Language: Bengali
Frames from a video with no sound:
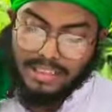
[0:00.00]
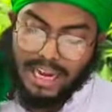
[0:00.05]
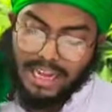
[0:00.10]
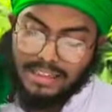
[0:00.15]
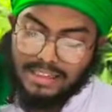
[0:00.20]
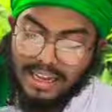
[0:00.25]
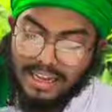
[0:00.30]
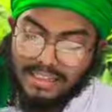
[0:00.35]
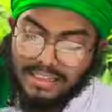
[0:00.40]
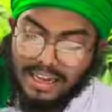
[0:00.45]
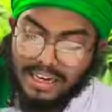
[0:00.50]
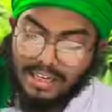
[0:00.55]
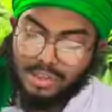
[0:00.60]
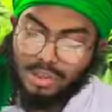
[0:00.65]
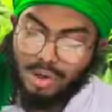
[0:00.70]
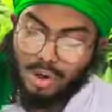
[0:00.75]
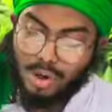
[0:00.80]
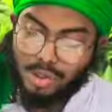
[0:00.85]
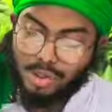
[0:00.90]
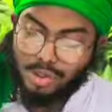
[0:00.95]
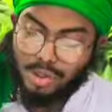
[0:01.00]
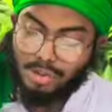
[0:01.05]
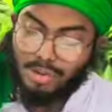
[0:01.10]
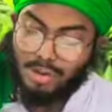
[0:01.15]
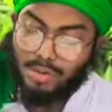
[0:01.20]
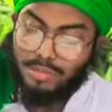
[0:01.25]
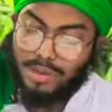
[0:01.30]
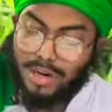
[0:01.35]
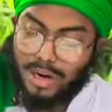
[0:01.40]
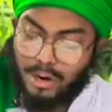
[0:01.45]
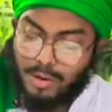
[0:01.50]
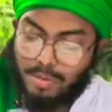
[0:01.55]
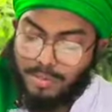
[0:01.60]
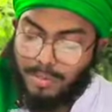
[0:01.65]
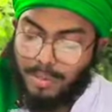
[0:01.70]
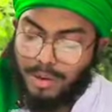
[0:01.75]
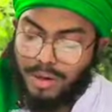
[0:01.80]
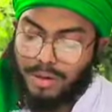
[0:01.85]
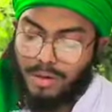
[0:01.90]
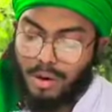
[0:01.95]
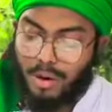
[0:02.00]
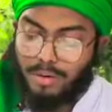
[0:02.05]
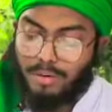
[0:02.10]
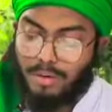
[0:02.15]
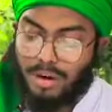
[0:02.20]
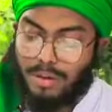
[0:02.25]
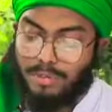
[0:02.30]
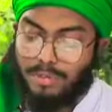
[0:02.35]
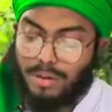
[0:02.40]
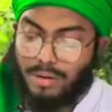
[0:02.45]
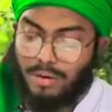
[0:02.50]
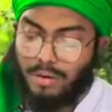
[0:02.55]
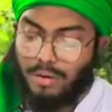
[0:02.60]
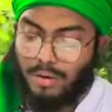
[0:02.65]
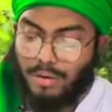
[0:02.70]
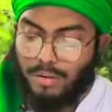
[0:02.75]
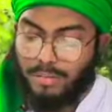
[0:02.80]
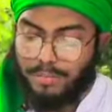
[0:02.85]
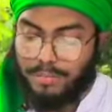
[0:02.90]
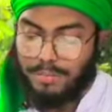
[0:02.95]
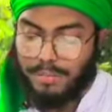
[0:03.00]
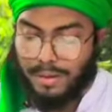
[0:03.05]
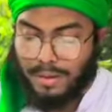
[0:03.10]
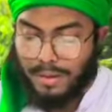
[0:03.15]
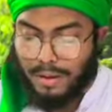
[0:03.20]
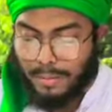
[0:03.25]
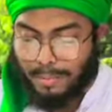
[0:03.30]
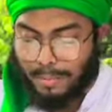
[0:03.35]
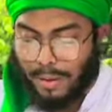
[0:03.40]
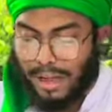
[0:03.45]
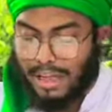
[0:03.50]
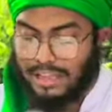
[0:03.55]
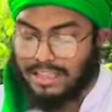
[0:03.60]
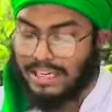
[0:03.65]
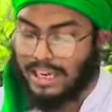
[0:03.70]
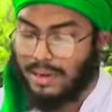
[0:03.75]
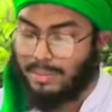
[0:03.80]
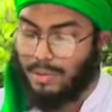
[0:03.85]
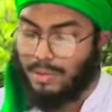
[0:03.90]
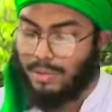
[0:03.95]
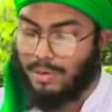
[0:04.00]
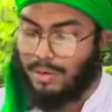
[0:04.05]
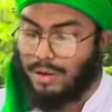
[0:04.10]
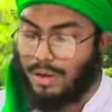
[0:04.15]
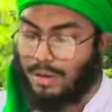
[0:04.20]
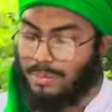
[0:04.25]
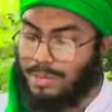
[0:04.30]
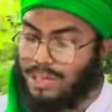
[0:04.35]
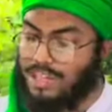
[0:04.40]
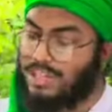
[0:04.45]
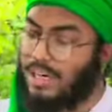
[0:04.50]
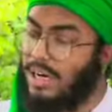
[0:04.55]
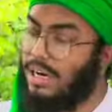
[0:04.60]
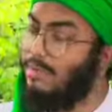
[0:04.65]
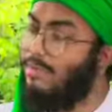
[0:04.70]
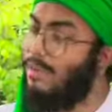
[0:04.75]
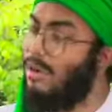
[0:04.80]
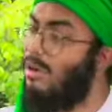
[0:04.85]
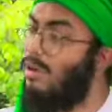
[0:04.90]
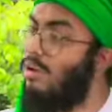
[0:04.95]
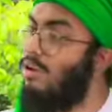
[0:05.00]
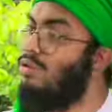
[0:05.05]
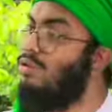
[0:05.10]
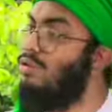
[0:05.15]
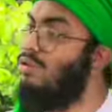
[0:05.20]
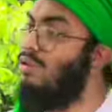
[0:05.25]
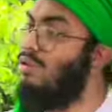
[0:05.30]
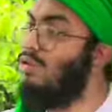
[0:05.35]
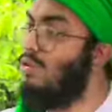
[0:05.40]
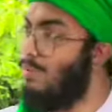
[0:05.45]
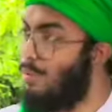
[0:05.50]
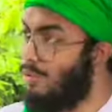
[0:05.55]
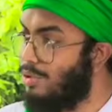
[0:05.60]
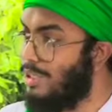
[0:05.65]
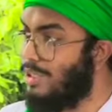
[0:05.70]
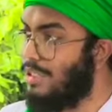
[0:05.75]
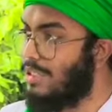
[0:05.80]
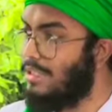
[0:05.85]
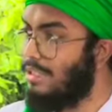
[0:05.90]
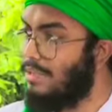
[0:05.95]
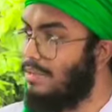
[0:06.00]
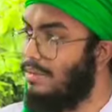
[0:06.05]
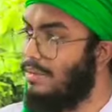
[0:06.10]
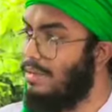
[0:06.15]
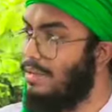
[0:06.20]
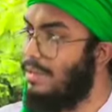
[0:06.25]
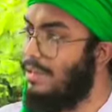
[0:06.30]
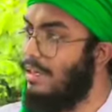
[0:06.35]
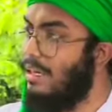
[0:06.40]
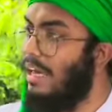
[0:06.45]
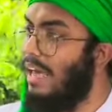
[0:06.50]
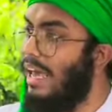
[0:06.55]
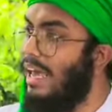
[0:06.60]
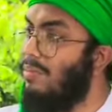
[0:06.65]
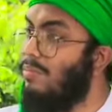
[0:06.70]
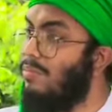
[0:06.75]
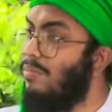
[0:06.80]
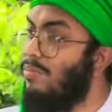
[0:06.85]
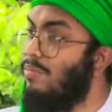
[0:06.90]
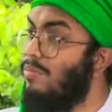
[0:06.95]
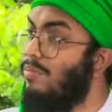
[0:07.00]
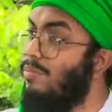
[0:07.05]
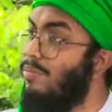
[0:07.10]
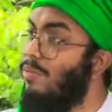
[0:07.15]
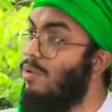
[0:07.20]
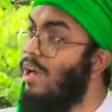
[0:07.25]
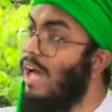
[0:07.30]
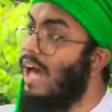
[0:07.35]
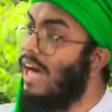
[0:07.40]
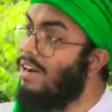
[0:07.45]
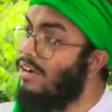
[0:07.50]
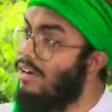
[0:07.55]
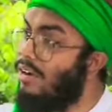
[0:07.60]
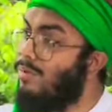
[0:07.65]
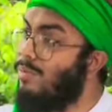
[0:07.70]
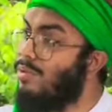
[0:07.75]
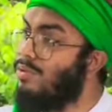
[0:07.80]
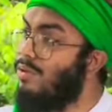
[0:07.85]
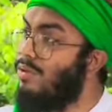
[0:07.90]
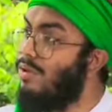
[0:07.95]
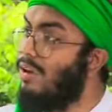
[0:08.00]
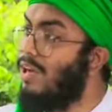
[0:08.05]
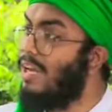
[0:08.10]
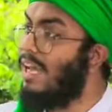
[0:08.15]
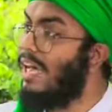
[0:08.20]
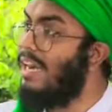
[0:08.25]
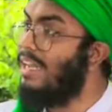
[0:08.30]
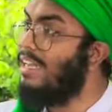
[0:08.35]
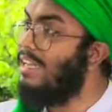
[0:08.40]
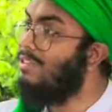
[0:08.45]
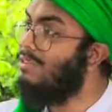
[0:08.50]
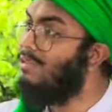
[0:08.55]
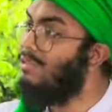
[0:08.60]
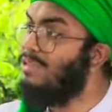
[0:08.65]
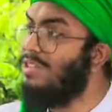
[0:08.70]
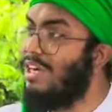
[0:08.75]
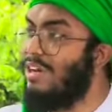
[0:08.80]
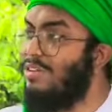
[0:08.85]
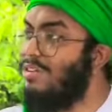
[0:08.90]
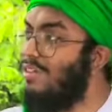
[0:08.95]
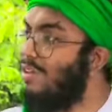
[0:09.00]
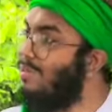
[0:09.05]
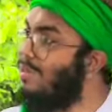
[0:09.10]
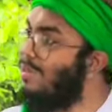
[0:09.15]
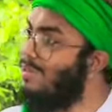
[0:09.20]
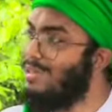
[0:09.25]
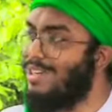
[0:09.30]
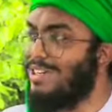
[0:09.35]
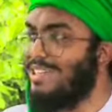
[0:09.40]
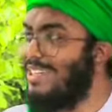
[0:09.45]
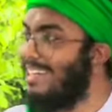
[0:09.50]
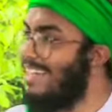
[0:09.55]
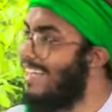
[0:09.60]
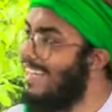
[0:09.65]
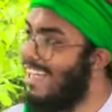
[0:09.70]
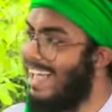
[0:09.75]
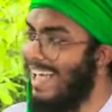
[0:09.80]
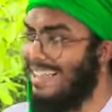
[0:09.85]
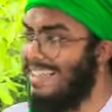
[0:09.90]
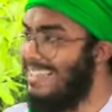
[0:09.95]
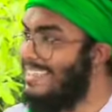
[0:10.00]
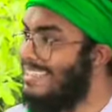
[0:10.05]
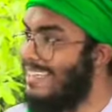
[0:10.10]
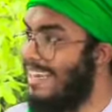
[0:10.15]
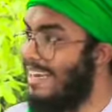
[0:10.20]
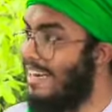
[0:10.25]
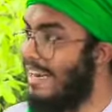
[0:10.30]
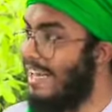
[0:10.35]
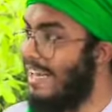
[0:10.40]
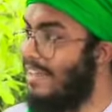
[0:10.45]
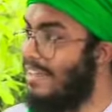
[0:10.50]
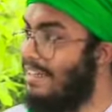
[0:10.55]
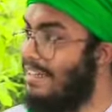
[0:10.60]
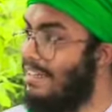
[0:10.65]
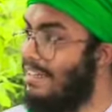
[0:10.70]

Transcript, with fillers: সাত হাজার ছয়শত বিরানব্বই খণ্ড নাম্বার হলো পাঁচ এবং পৃষ্ঠা নাম্বার হলো দুইশত পঁচিশ এই বুখারি রহমতুল্লাহ আলী কিন্তু জেনতন মানুষের থেকে হাদিস নেন না